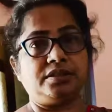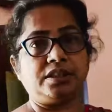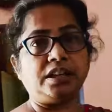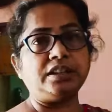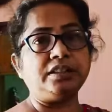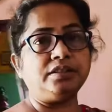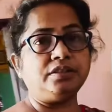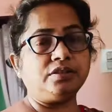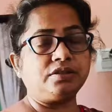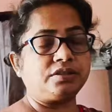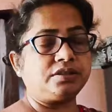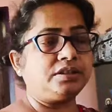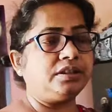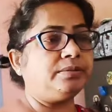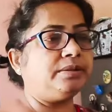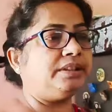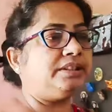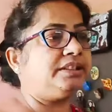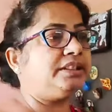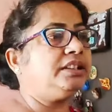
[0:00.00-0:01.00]
সাড়ে
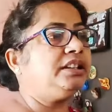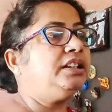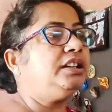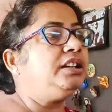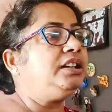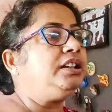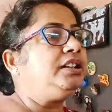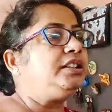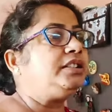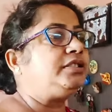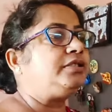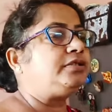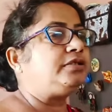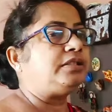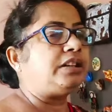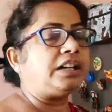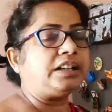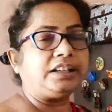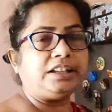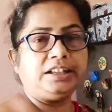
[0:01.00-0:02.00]
দশটা বাজে
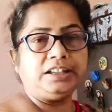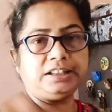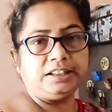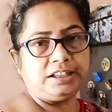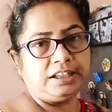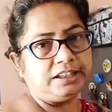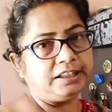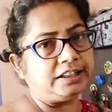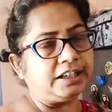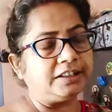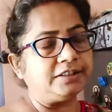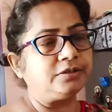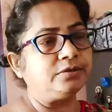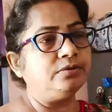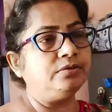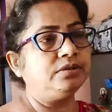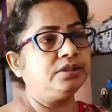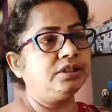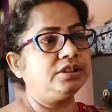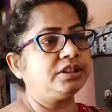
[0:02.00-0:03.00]
তো আগে এই
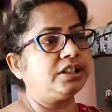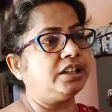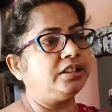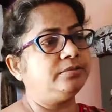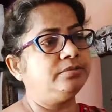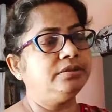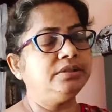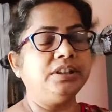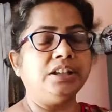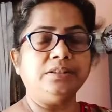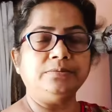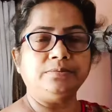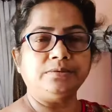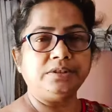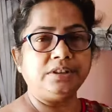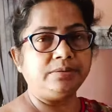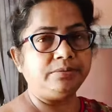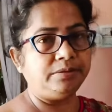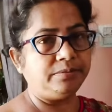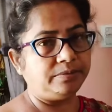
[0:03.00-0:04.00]
কাজগুলোকে সারবো
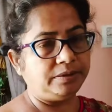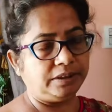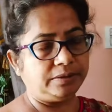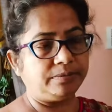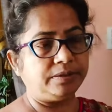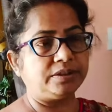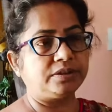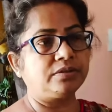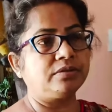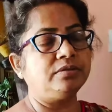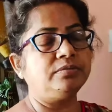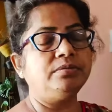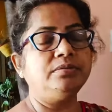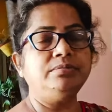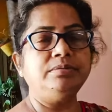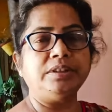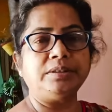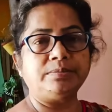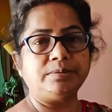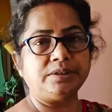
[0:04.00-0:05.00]
তারপরে আমি ব্রেকফাস্ট
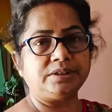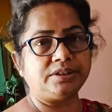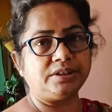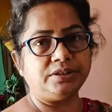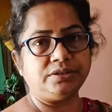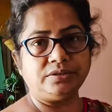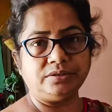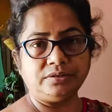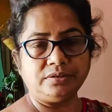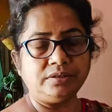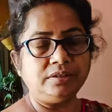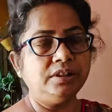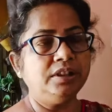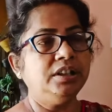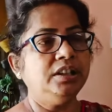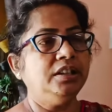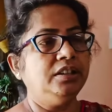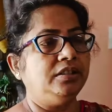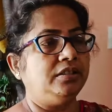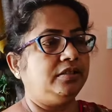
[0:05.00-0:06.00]
করব ব্রেকফাস্টের জন্য
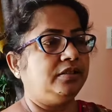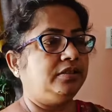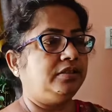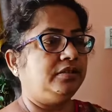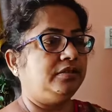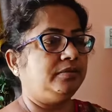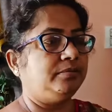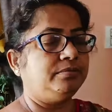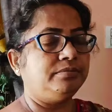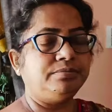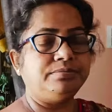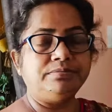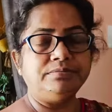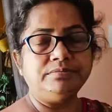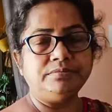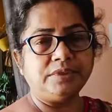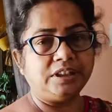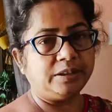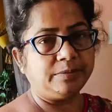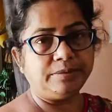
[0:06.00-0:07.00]

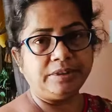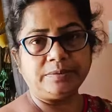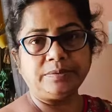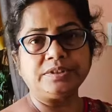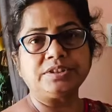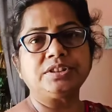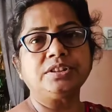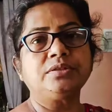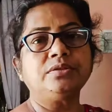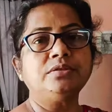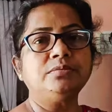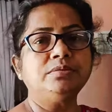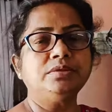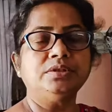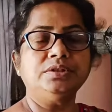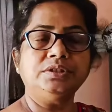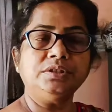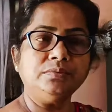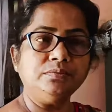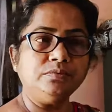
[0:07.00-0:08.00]
মানে ব্রেকফাস্টে
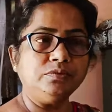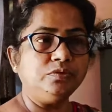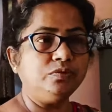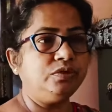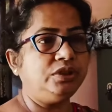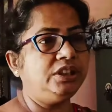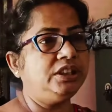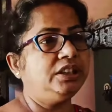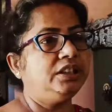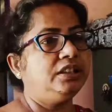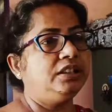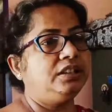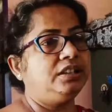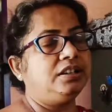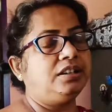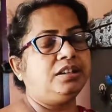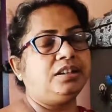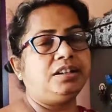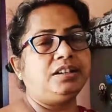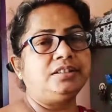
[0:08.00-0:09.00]
করব হচ্ছে মুড়ি
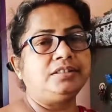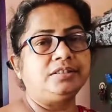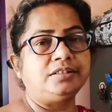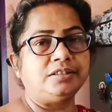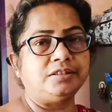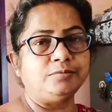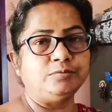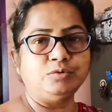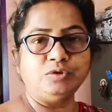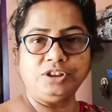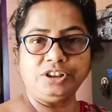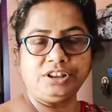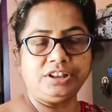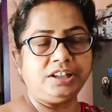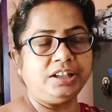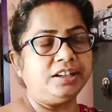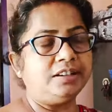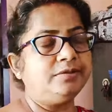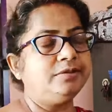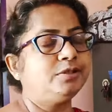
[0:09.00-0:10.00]
আর মুড়ি
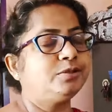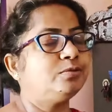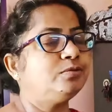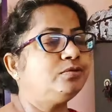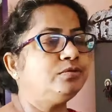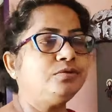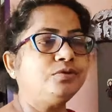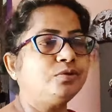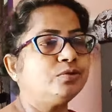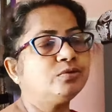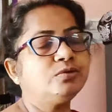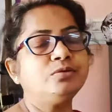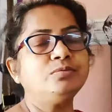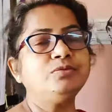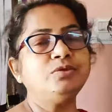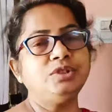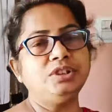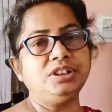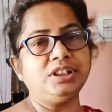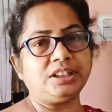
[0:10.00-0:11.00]
আমি
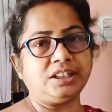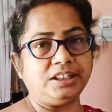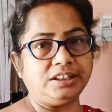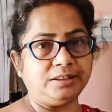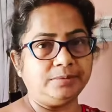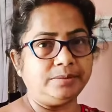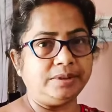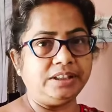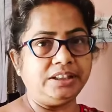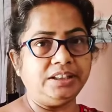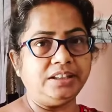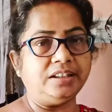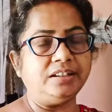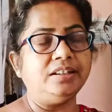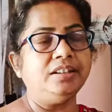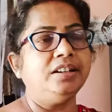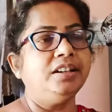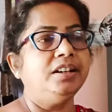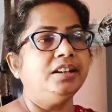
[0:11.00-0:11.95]
শুকনো মুড়ি না খেতে পারি না